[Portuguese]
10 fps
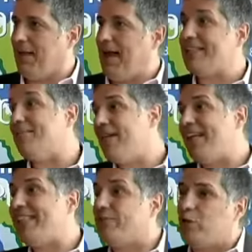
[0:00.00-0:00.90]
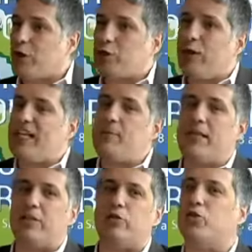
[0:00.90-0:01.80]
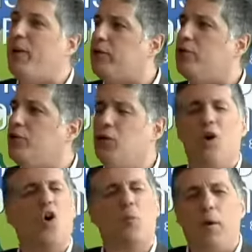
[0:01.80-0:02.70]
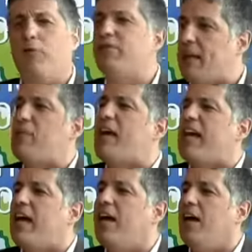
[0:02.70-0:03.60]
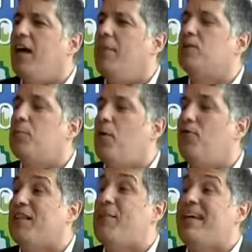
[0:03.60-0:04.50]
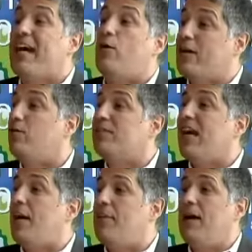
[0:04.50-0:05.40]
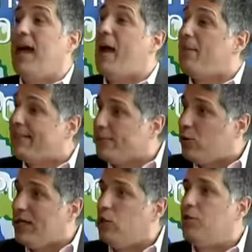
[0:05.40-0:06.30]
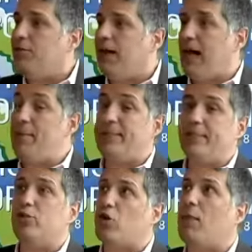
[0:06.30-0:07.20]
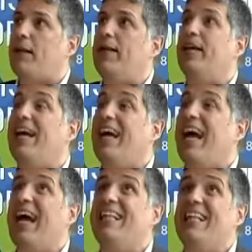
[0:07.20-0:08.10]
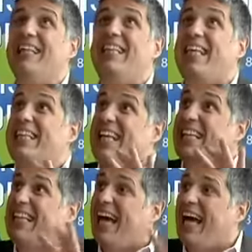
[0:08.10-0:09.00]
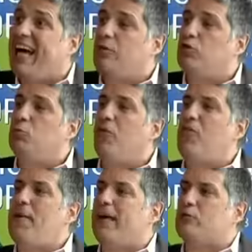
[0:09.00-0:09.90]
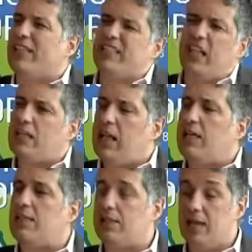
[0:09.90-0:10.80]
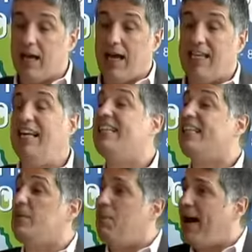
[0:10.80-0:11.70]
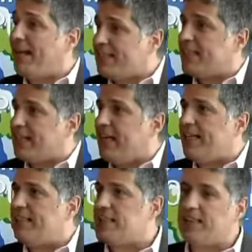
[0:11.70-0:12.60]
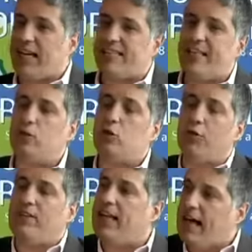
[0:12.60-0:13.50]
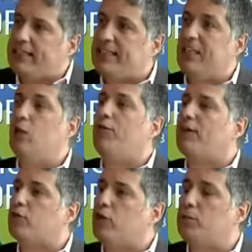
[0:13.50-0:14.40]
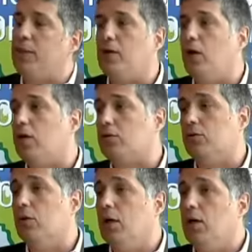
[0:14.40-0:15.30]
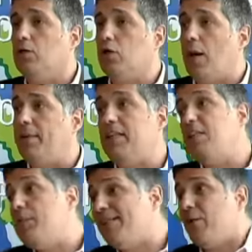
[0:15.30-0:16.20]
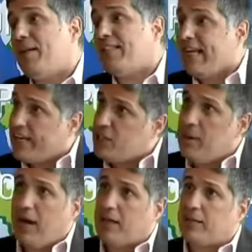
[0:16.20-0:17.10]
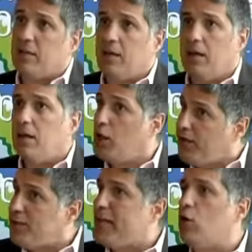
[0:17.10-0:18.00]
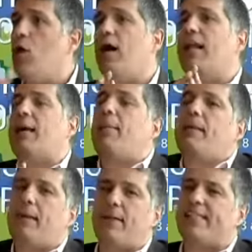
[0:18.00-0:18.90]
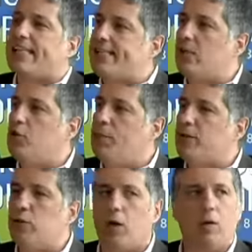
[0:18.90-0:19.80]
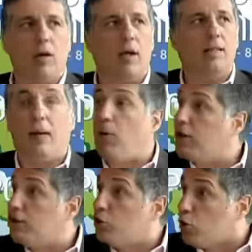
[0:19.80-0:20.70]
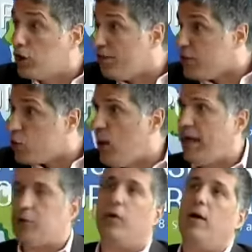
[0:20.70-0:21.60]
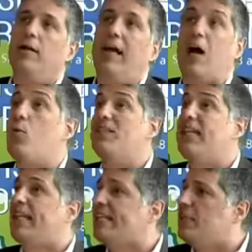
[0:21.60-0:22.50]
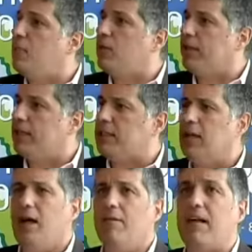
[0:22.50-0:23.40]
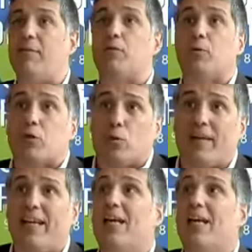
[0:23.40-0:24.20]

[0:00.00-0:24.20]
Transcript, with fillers: Essa frase é do nosso ex-ministro Gilberto Gil. O povo sabe o que quer, mas o povo também quer o que não sabe. É preciso inovar, é preciso, de alguma maneira, detectar os movimentos, as tendências e antecipar essas tendências, trazendo novidades, inovações para o nosso shopping, especialmente na área de marketing. Nós vimos agora, na, na apresentação do pessoal da Box 1824, né, algumas tendências importantes falamos muito sobre